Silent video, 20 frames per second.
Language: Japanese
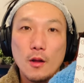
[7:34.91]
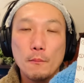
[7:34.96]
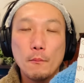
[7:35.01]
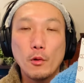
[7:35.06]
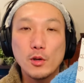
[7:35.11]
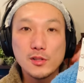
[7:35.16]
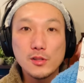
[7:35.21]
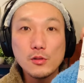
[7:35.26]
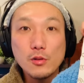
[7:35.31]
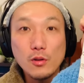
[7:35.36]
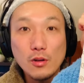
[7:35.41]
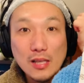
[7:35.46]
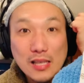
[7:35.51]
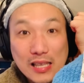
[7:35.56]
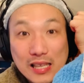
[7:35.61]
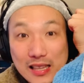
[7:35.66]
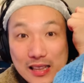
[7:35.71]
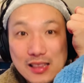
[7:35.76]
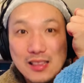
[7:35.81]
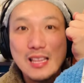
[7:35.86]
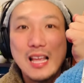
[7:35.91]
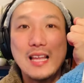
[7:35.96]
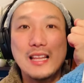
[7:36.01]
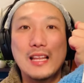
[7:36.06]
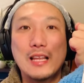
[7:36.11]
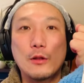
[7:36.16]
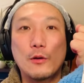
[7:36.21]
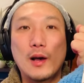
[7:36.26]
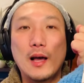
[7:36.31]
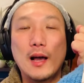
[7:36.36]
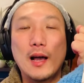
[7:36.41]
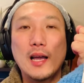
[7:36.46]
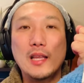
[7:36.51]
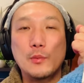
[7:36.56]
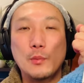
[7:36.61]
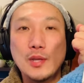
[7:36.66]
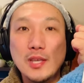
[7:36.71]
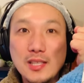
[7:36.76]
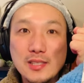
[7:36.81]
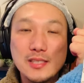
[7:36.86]
もうその一点だと考え
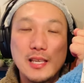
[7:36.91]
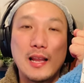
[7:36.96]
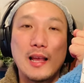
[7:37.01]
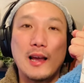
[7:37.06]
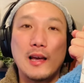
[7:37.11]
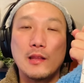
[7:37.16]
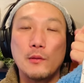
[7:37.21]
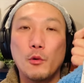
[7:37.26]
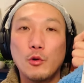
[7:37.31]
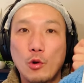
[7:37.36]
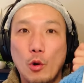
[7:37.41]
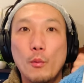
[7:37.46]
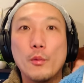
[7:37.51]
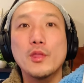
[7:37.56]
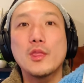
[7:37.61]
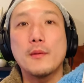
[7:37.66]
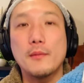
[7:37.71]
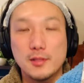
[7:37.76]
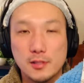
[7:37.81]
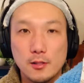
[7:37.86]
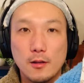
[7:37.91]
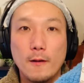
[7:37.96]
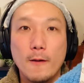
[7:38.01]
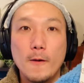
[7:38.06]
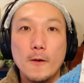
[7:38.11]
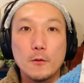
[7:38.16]
てもいいんじゃないかって僕は思ってます。